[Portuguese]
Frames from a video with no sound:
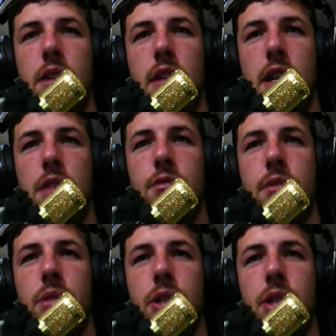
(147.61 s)
Ela vem
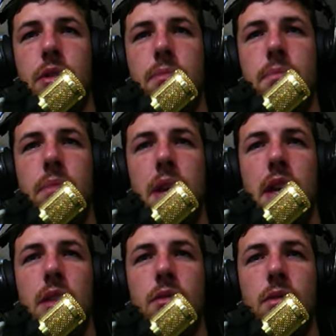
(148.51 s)
puxando
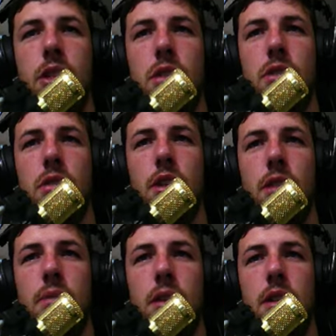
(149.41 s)
bem quando o giro
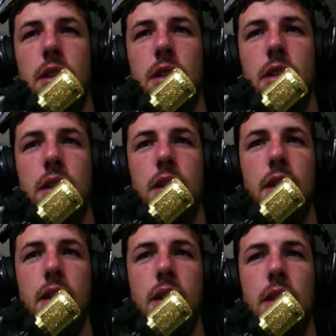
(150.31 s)
sobe, ó.
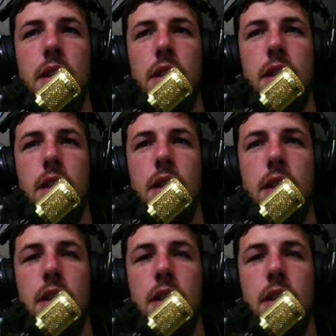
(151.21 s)
Eita.